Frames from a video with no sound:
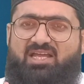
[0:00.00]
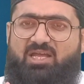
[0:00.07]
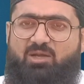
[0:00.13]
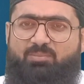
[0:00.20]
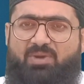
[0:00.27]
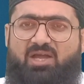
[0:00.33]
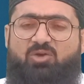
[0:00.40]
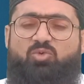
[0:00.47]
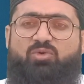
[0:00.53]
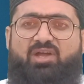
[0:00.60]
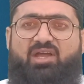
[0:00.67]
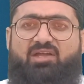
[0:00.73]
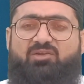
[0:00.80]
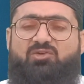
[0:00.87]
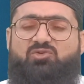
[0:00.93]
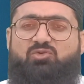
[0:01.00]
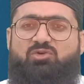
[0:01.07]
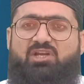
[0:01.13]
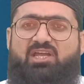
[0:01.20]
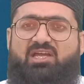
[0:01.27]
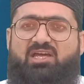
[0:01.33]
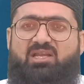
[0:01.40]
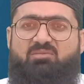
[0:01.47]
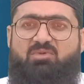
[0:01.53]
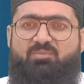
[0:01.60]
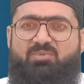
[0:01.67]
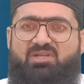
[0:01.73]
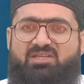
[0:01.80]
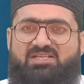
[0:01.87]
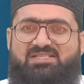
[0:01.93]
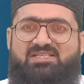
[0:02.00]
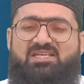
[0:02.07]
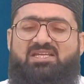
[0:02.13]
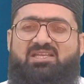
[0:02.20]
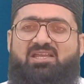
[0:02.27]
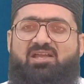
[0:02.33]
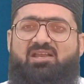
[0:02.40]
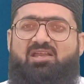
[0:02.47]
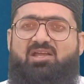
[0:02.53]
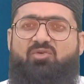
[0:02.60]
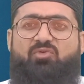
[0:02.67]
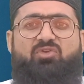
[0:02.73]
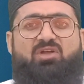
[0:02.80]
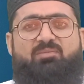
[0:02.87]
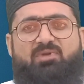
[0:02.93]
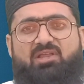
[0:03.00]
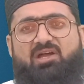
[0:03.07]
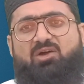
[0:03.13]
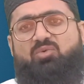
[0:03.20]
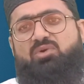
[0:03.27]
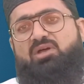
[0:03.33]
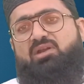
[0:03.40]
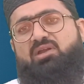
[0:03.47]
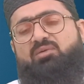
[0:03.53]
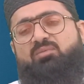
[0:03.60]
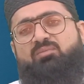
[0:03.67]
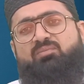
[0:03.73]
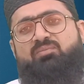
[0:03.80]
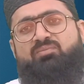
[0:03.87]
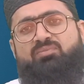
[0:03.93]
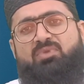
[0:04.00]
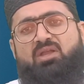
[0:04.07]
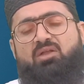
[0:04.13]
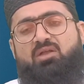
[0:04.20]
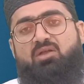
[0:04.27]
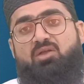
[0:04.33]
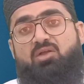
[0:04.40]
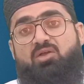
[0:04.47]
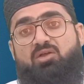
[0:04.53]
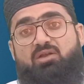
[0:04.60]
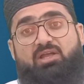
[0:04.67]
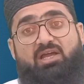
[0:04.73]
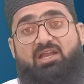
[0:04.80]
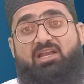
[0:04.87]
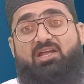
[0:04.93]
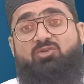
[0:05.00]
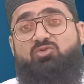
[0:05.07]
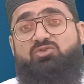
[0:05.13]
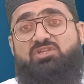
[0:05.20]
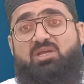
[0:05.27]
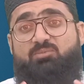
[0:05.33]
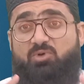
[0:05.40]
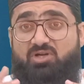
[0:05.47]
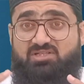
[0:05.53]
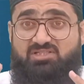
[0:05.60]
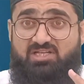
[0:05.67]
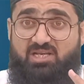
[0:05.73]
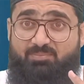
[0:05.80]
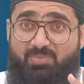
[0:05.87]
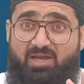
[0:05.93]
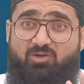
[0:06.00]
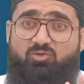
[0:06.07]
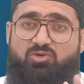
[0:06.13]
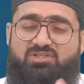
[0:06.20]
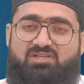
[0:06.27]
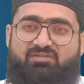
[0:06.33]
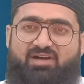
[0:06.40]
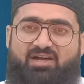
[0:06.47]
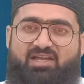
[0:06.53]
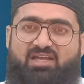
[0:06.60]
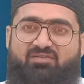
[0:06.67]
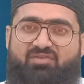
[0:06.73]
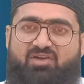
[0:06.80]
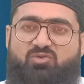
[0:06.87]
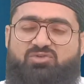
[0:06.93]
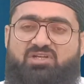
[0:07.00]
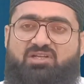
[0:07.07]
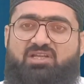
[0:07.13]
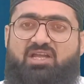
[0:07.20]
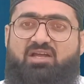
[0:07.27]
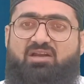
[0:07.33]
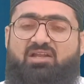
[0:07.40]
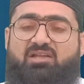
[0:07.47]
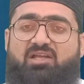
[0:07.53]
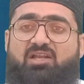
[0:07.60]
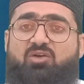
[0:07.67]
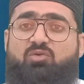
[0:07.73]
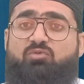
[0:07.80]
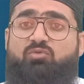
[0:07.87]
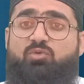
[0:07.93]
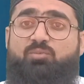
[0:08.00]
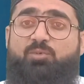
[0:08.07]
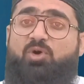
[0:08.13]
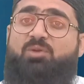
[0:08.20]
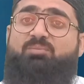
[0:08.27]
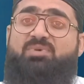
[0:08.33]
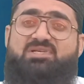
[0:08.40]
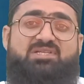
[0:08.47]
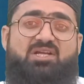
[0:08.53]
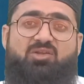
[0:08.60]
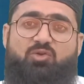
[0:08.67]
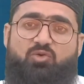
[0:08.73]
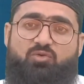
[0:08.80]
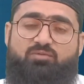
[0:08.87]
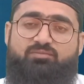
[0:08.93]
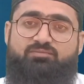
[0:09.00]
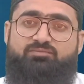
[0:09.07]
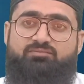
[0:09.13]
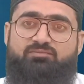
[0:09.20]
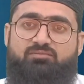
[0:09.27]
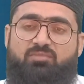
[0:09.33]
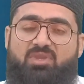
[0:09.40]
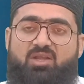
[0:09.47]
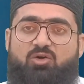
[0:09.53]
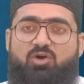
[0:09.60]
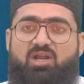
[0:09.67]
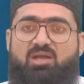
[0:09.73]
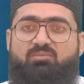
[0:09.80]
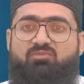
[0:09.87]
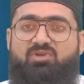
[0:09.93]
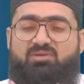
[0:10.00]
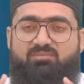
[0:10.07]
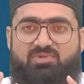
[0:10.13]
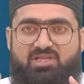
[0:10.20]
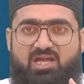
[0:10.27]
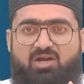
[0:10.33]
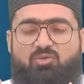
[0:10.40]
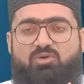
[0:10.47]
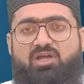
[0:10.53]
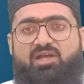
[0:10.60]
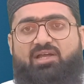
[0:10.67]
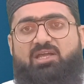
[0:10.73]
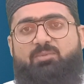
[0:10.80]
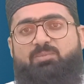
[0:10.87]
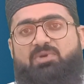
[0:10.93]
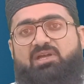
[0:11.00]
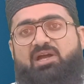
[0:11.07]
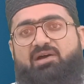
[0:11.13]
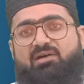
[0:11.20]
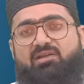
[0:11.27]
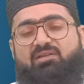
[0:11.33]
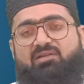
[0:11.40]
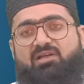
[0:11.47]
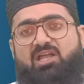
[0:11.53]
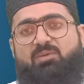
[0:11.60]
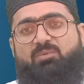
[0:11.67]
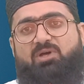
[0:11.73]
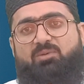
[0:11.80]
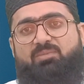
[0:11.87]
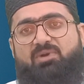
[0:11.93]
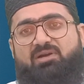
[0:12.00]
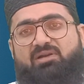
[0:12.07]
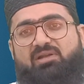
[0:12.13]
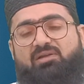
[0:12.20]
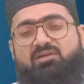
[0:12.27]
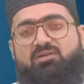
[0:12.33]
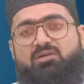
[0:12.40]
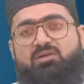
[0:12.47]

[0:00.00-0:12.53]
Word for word: का एक पहलू है जिसको लेकर हम अपनी तस्किन के लिए उसका मजाक उड़ा रहे लेकिन अल्लाह तो उसके बहुत सारे पहलुओं से वाकिफ़ हैं हो सकता है अल्लाह ताला को वो बहुत पसंद हो और हम मजाक उड़ा के अपनी आखरत ख़राब कर बैठे